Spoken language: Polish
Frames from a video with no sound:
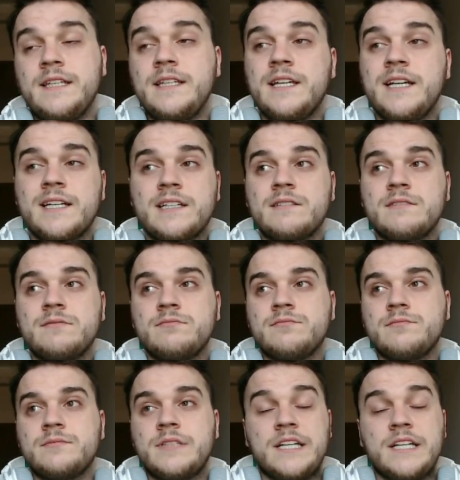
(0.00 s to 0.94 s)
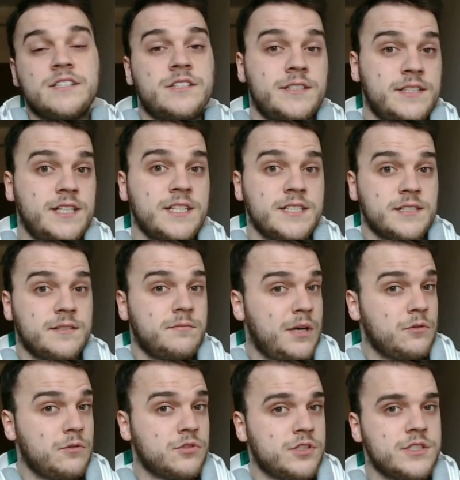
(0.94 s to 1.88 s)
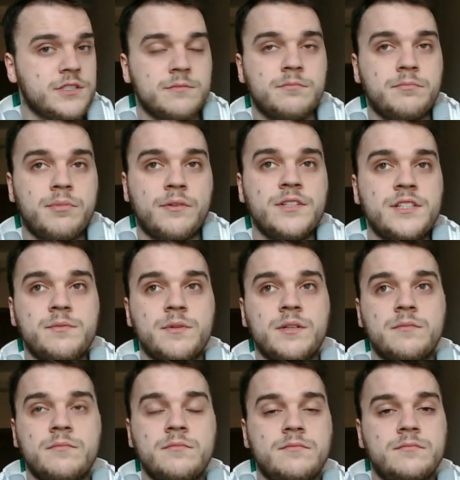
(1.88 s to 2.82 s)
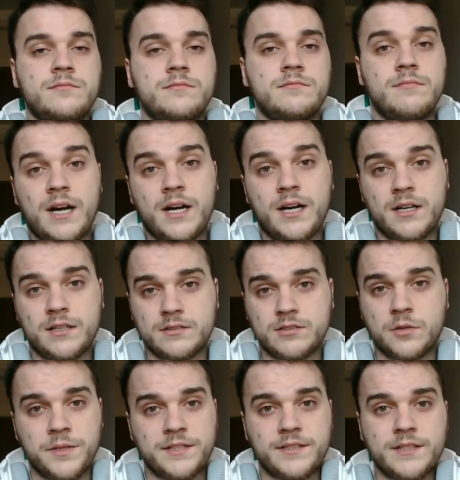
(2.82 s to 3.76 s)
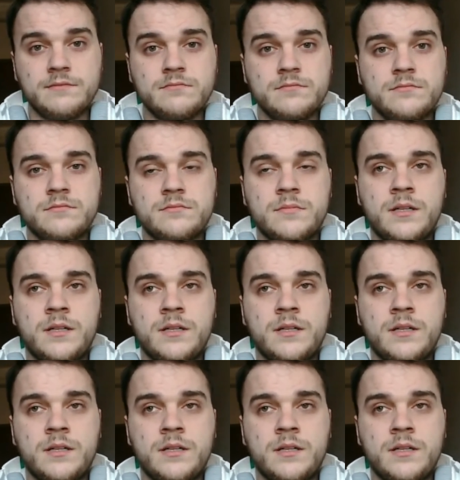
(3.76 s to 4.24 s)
I jak każdy z nas, mężczyzn, powiedzmy, ma kobietę,